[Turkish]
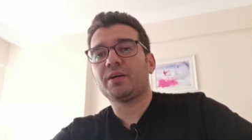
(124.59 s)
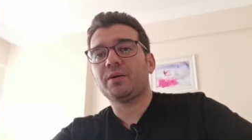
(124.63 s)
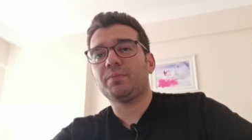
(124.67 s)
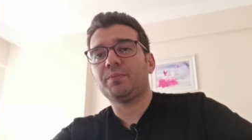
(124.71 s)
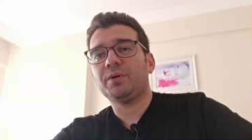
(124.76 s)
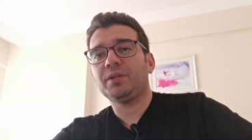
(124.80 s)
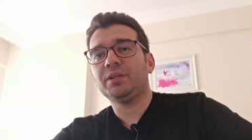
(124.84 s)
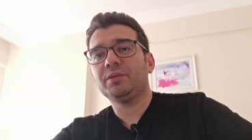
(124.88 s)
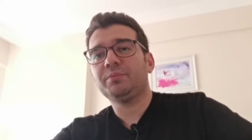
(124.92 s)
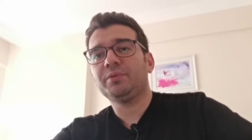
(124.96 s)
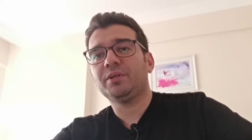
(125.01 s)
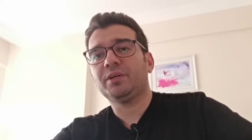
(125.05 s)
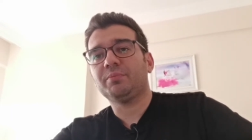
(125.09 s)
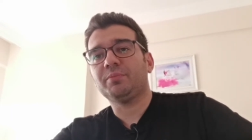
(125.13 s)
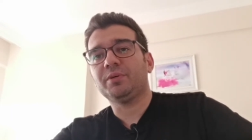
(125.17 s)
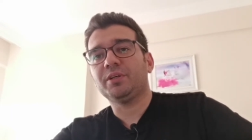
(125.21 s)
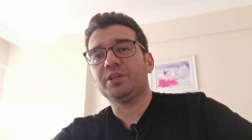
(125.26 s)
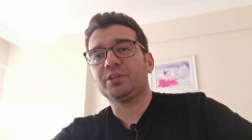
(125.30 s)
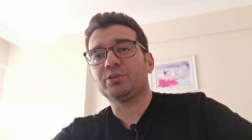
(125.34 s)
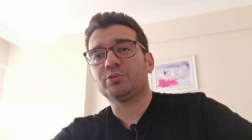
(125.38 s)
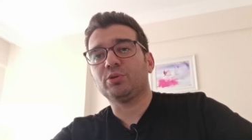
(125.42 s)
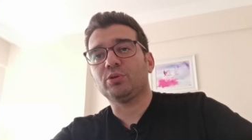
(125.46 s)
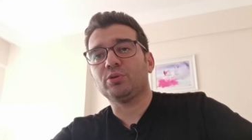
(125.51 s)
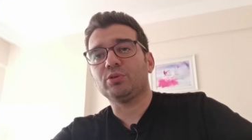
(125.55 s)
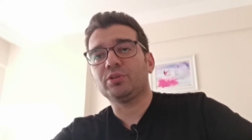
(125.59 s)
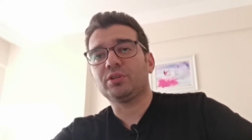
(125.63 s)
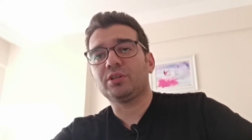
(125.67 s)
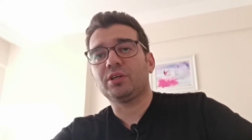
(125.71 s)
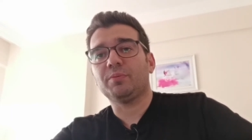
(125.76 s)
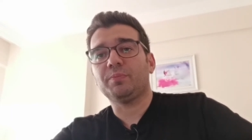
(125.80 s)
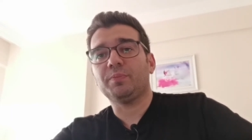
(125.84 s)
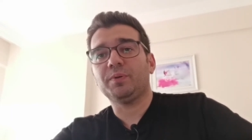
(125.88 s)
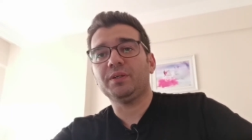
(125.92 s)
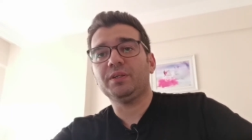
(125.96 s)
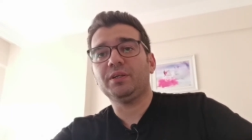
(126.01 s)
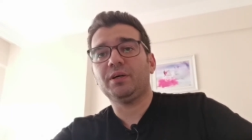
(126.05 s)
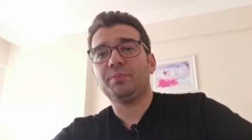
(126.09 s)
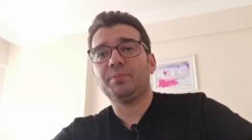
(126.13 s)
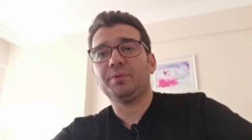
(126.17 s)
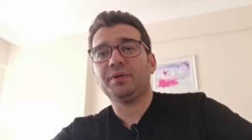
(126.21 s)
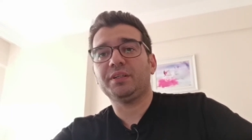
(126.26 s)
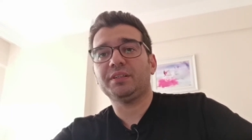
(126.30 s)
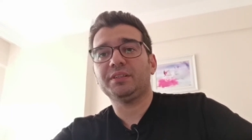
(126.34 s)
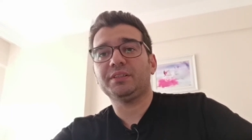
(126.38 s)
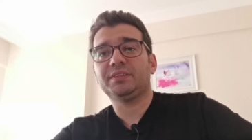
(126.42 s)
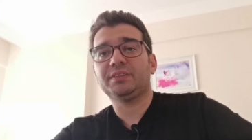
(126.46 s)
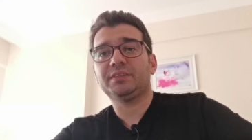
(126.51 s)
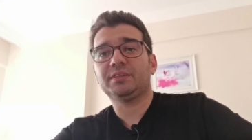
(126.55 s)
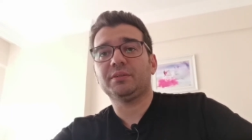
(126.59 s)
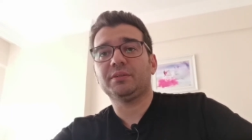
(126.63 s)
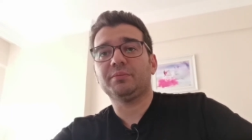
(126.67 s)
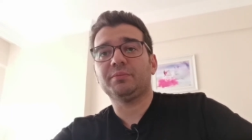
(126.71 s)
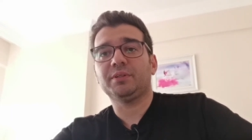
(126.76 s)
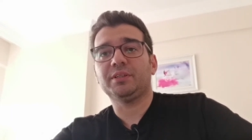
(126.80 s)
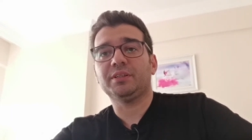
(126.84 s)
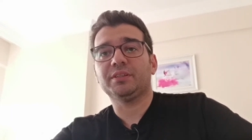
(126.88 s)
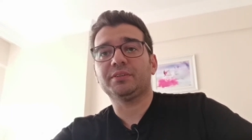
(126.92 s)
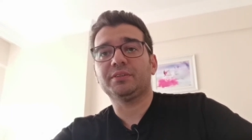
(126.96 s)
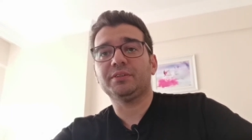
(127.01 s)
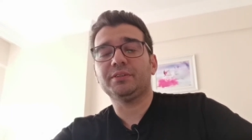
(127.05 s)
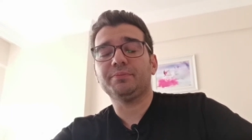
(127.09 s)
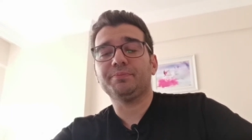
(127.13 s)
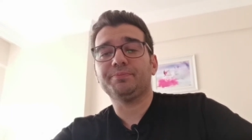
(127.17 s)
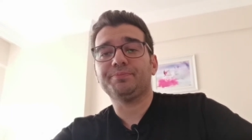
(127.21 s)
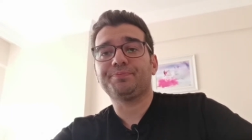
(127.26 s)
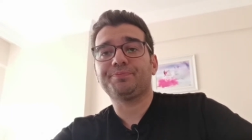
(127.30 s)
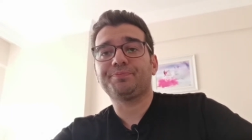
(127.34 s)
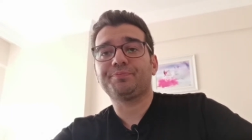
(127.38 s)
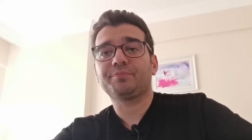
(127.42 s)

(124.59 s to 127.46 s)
Kapalı bir ameliyat oldu. Kapalı apandisit ameliyatı.